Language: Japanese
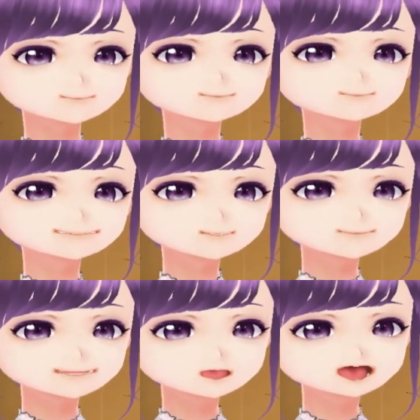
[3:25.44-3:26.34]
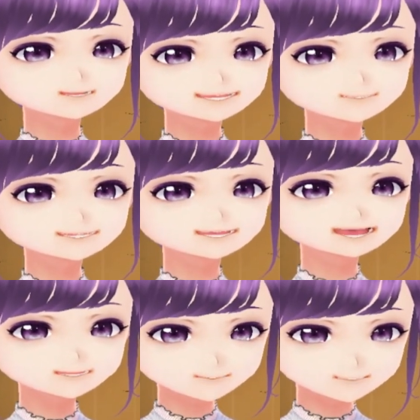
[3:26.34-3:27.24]
寿命だか
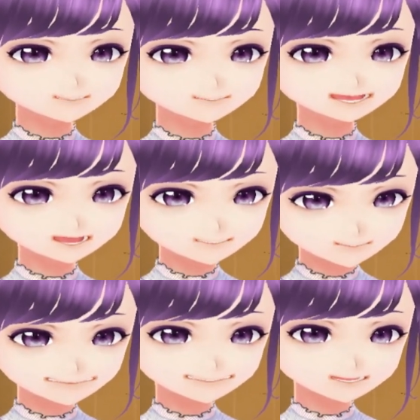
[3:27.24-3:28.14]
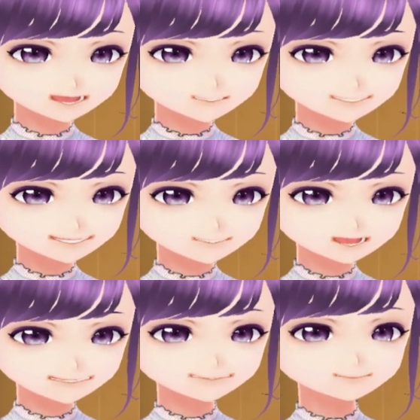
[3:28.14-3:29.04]
ら諦めろ
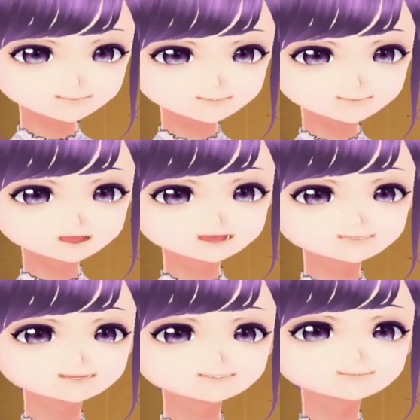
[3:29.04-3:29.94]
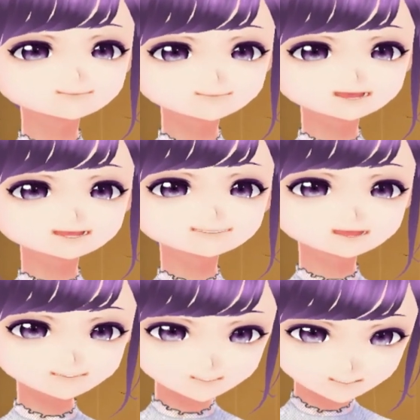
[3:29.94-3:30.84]
と家
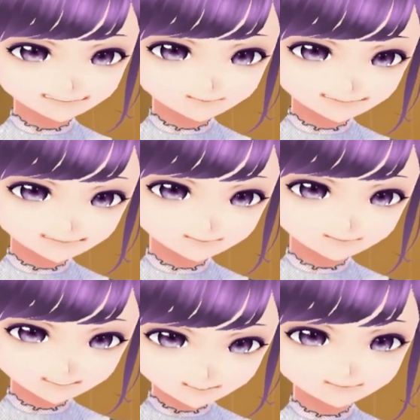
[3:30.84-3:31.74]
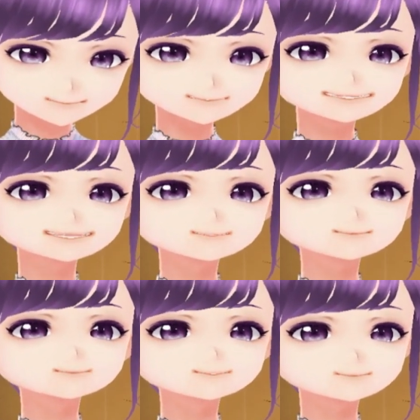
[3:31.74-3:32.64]
族を説得するん
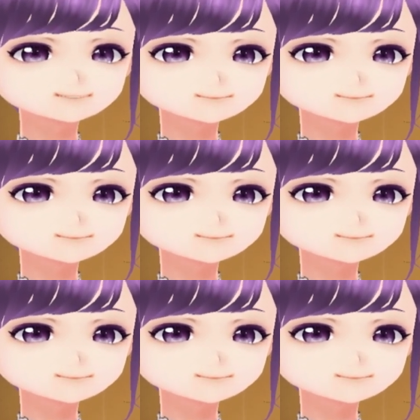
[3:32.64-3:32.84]
だな。